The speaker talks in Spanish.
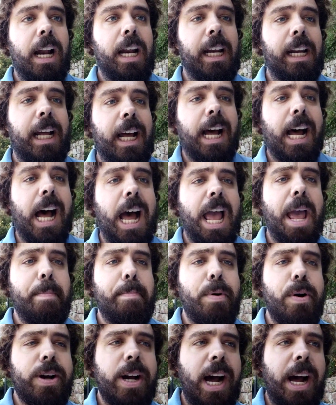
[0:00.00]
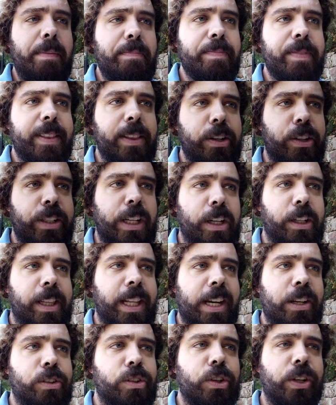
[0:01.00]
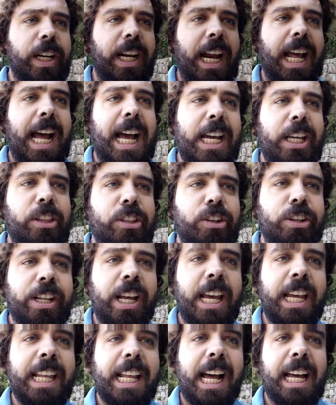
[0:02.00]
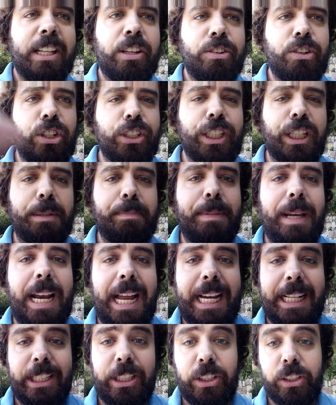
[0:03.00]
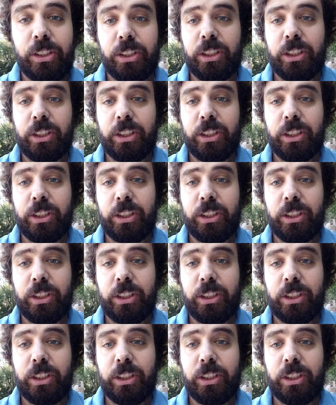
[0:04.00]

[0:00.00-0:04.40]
La época donde transcurre la historia es hace unos 6.000 años.